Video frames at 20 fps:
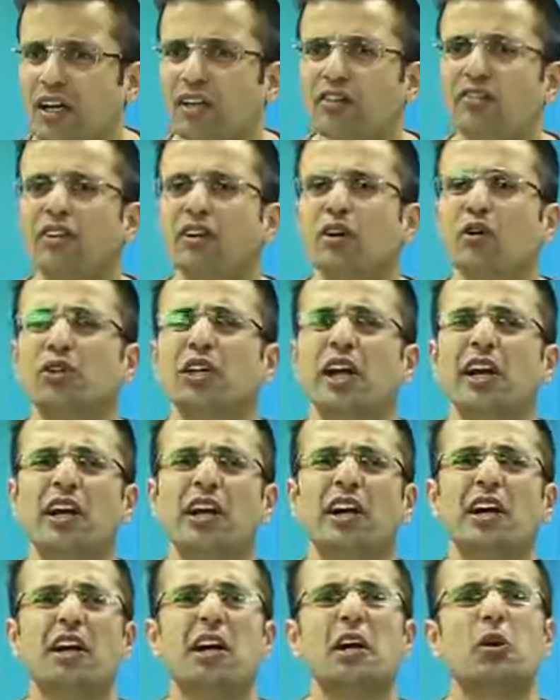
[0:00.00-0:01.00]
किसी को
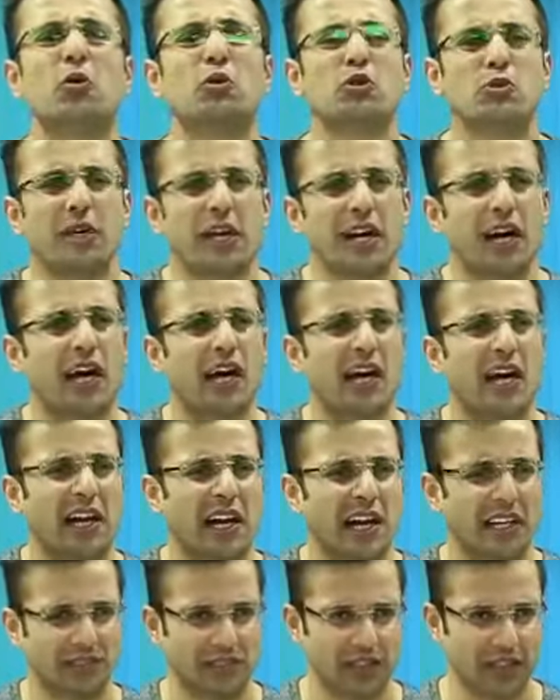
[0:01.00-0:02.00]
देख करके कुछ भी ख्याल
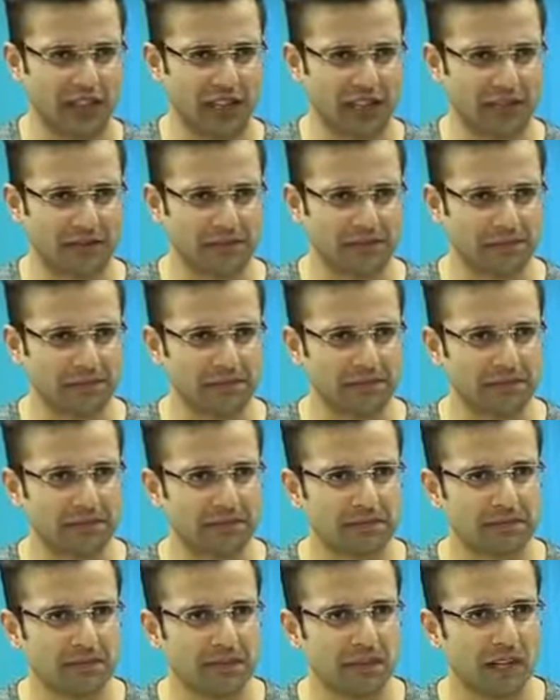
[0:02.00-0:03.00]
आने लग
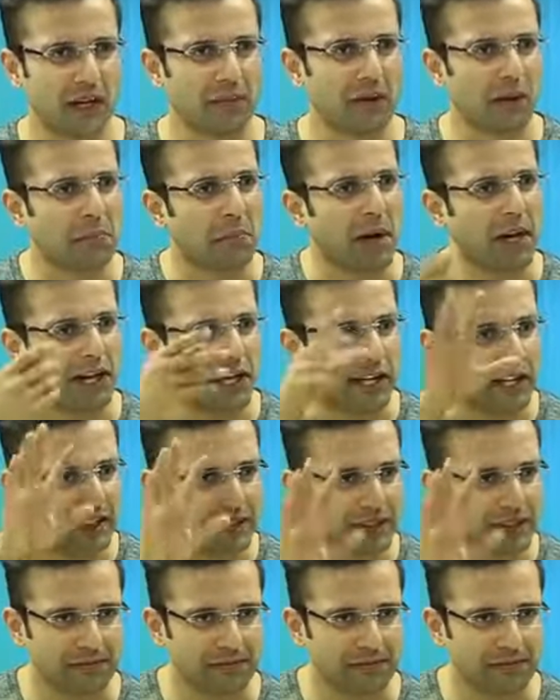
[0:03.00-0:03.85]
जाएंगे अब आप मर गए